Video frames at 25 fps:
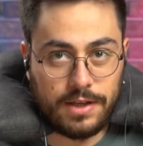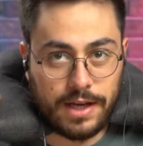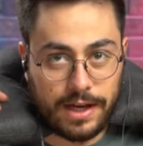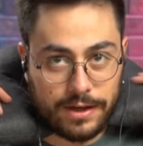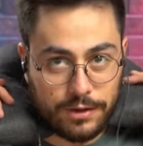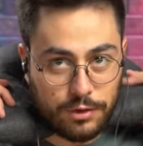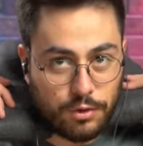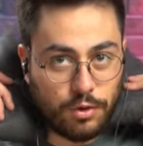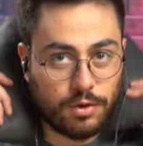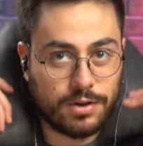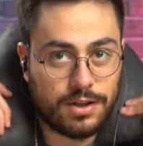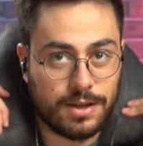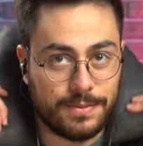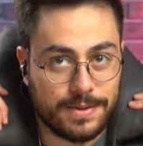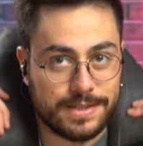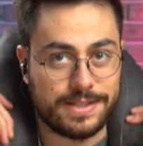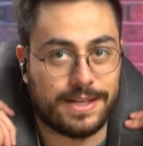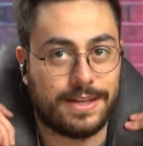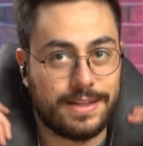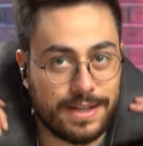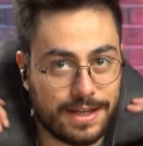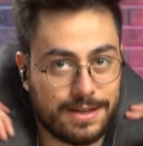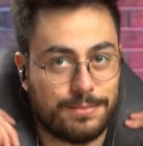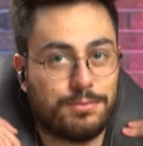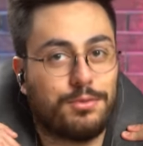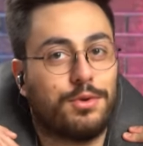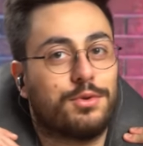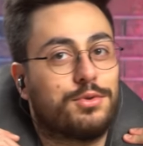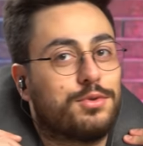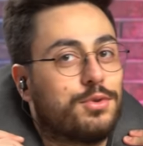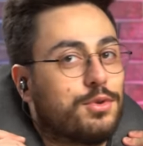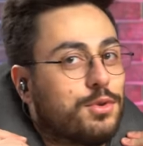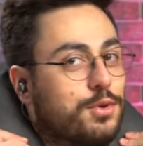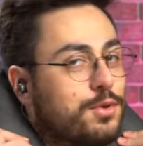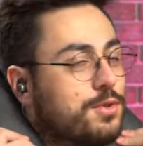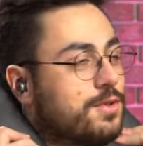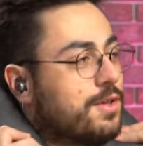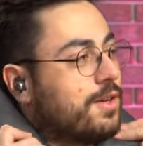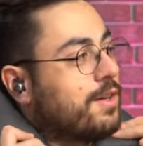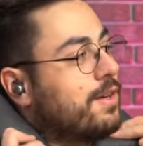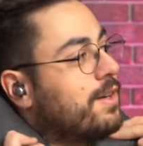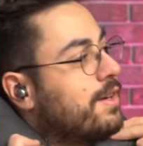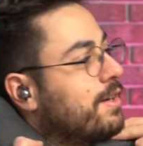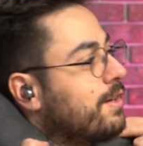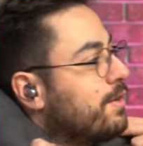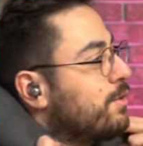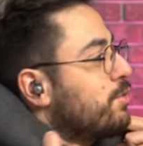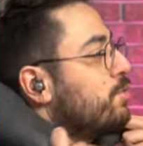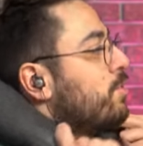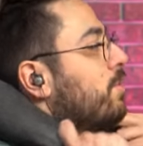Yani yolda mesela yanımda oturuyor olsan
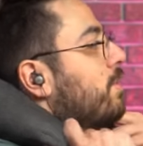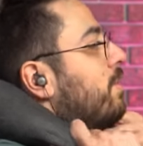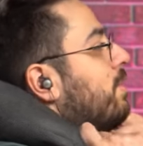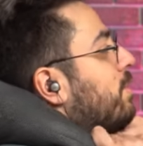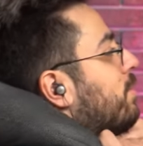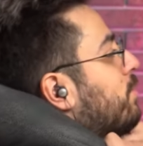kanka şöyle